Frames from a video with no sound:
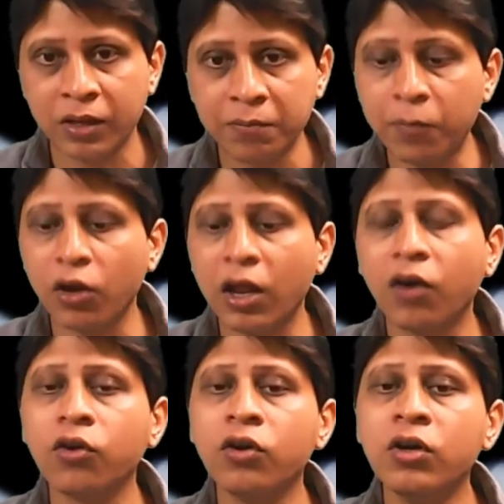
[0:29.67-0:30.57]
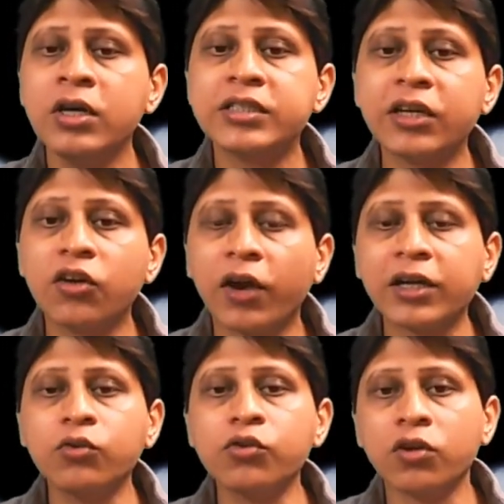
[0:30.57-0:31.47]
বা বলা হলো যে এই
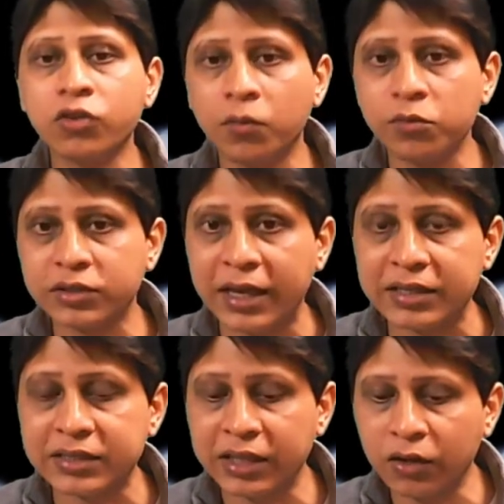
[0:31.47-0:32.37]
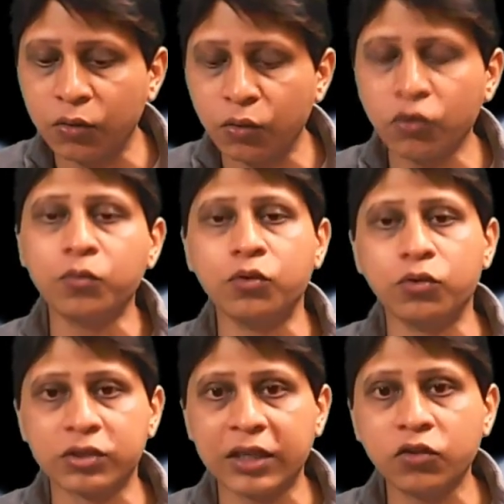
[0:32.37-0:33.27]
রকেটটা উড়ন্ত অবস্থায় আছে কোনো
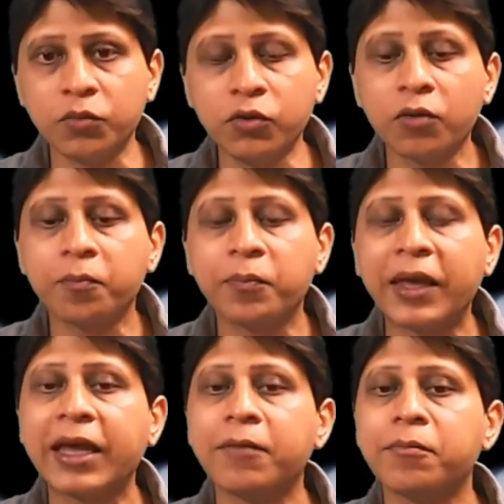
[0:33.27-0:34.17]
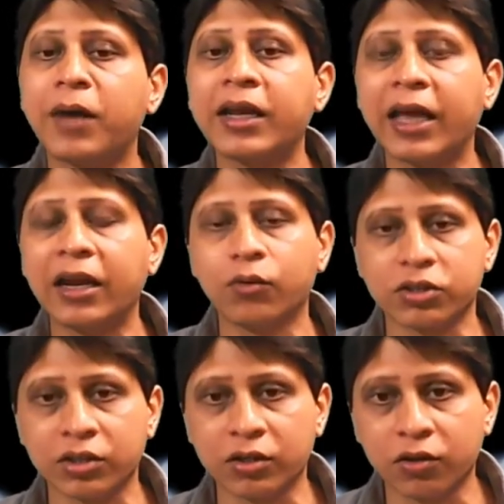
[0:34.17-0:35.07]
মুহূর্তে তুমি ওর বেগের মান
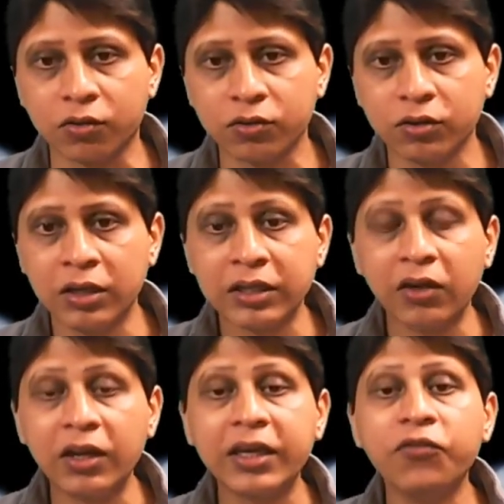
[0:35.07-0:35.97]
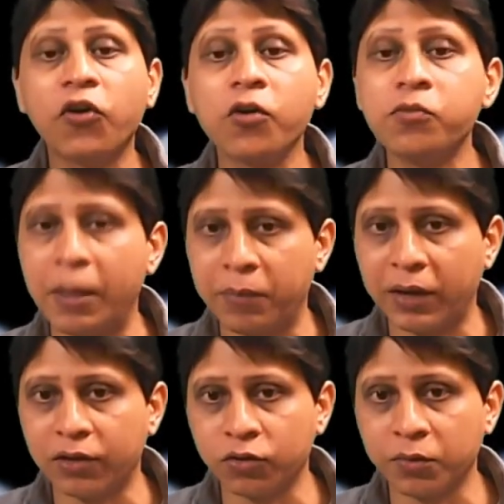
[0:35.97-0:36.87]
ক্যালকুলেশন করো তাহলে কি ফর্মুলা
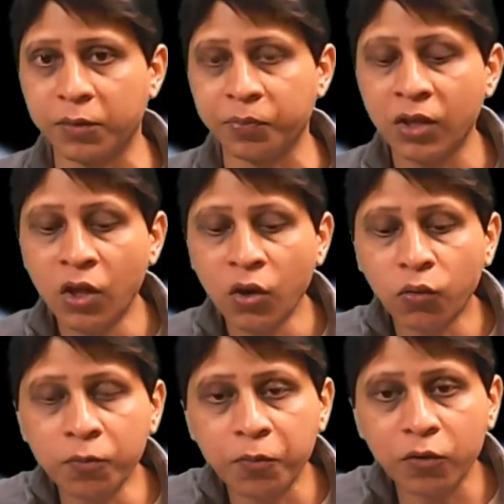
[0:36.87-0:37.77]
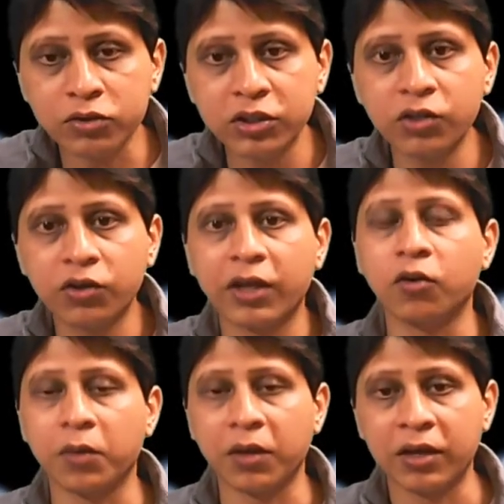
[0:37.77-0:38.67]
অ্যাপ্লাই করবে কোন প্রসিডিওরে
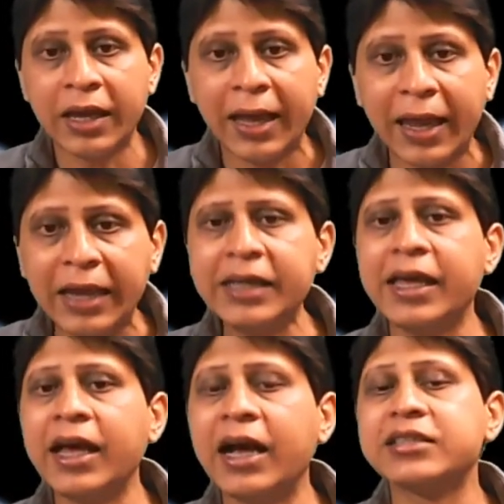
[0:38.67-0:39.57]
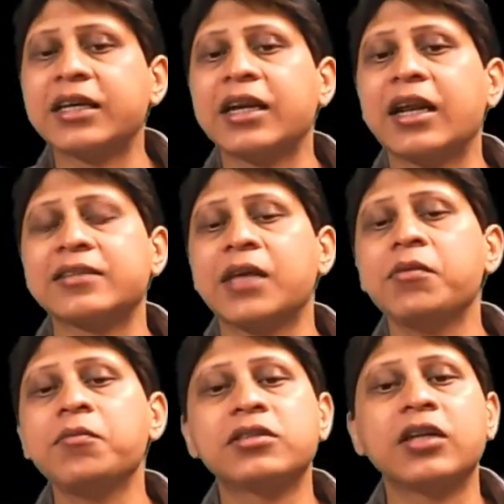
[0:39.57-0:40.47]
এগোবে এই নিয়ে আজকের ক্লাসে আমি
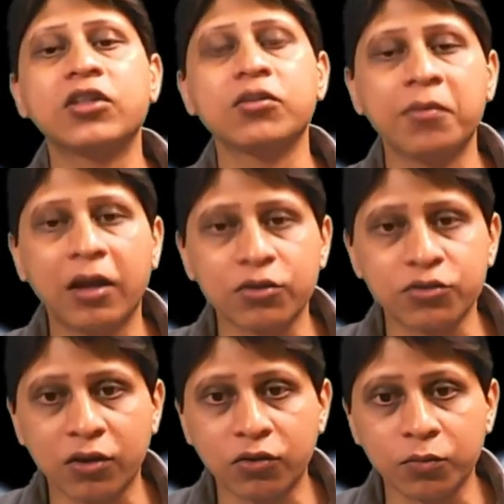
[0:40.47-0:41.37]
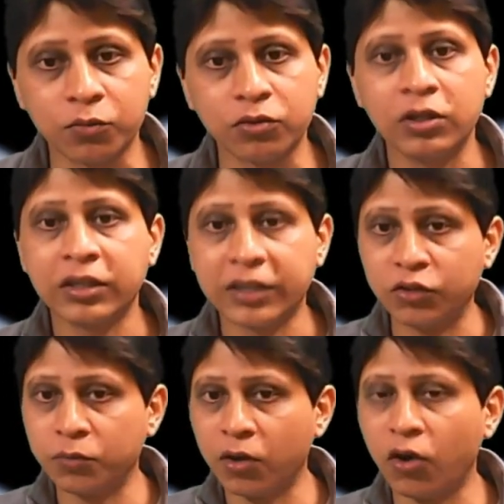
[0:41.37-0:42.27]
বিস্তারিতভাবে আলোচনা করব তাই
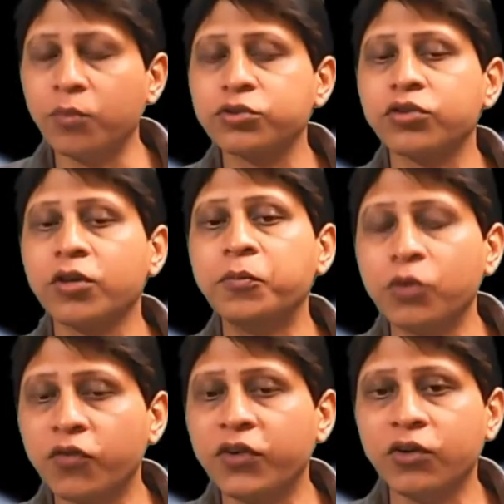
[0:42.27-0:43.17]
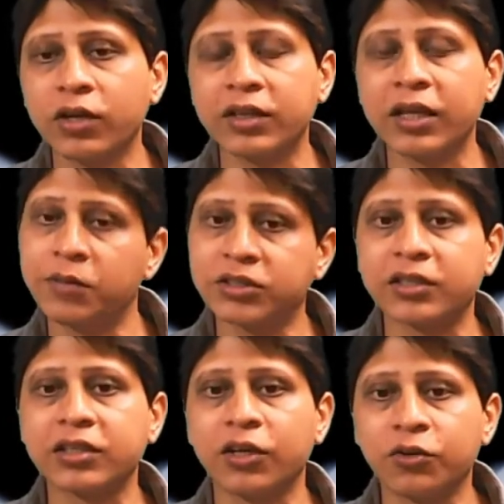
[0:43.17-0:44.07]
তোমরা অবশ্যই পুরো ভিডিওটাতে আমার
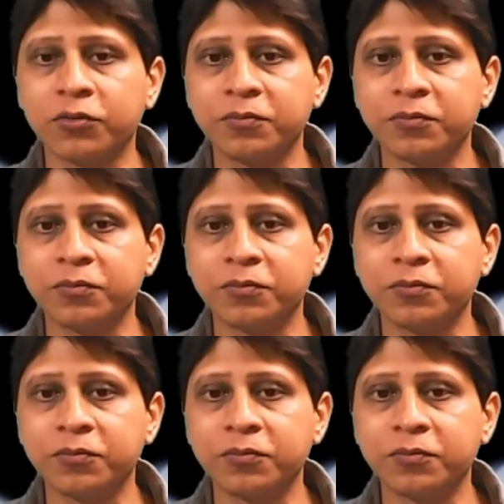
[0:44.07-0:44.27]
সাথে থেকো